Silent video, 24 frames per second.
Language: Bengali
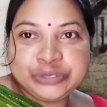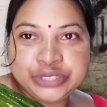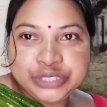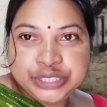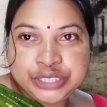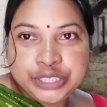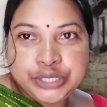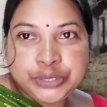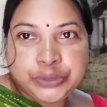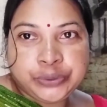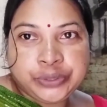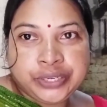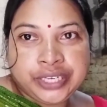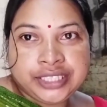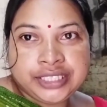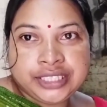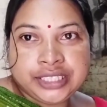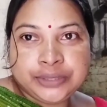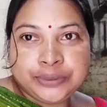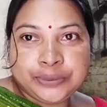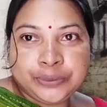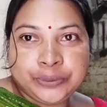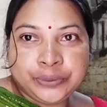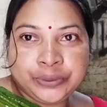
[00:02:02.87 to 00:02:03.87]
উচ্ছে তুলেছি
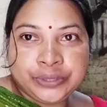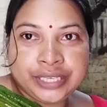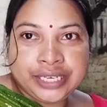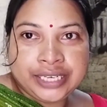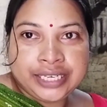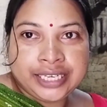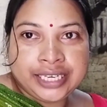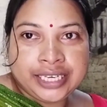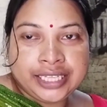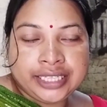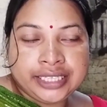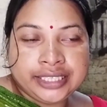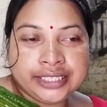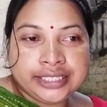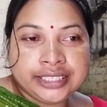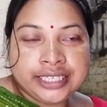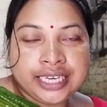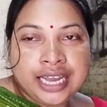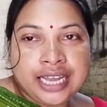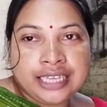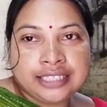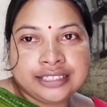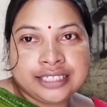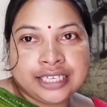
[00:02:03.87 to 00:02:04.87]
একটু দেখিয়ে দিচ্ছি
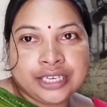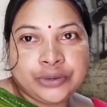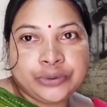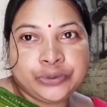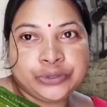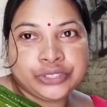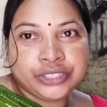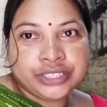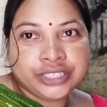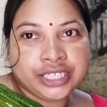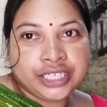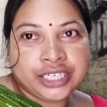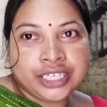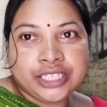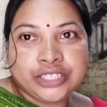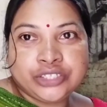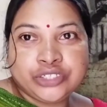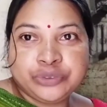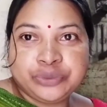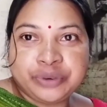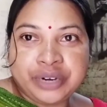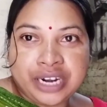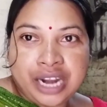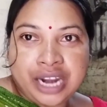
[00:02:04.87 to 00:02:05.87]
আজকে উচ্ছের
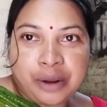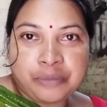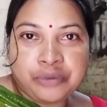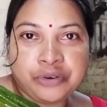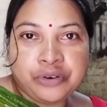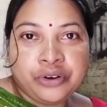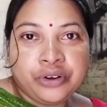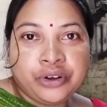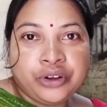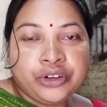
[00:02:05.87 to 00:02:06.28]
কিছু বানাবো